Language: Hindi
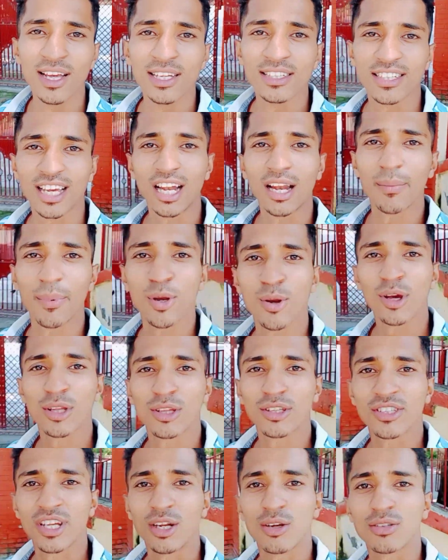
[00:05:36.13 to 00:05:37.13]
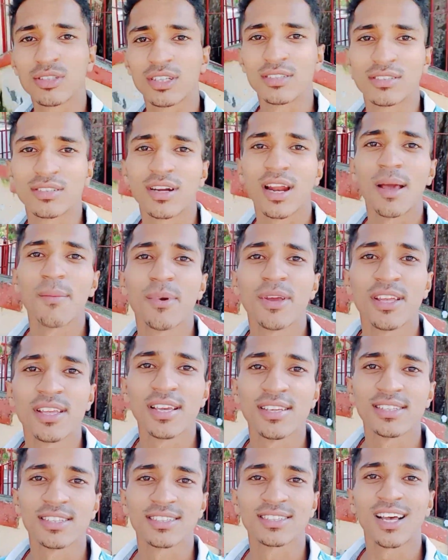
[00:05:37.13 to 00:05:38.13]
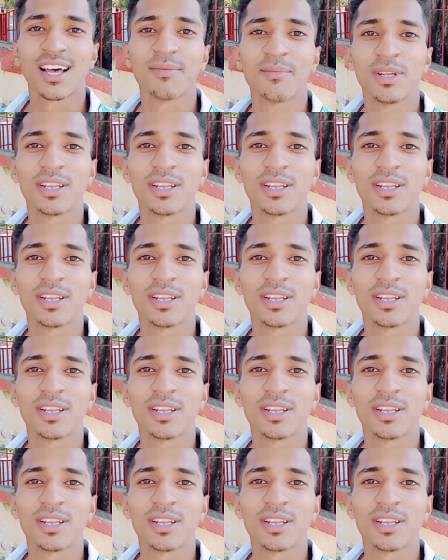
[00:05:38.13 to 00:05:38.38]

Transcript: चैनल पर नहीं होता तो चैनल को सब्सक्राइब कीजिए इसी के साथ